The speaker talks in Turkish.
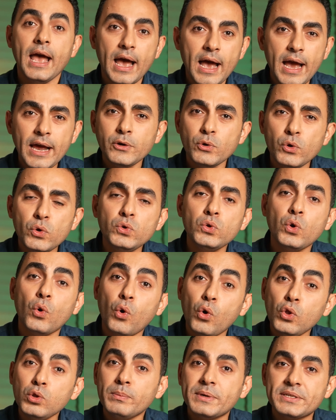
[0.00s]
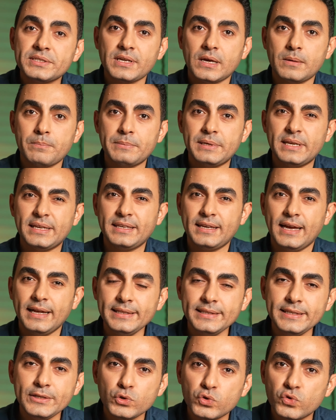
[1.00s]
Eğer öyle olmasan bile,
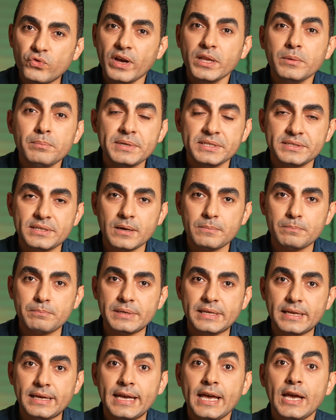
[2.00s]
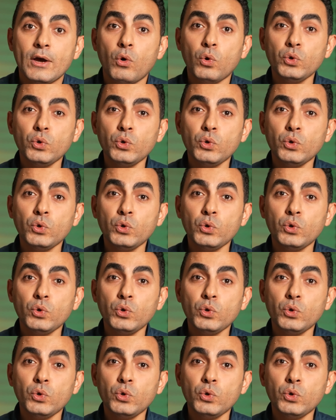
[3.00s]
kendine güvenmesen bile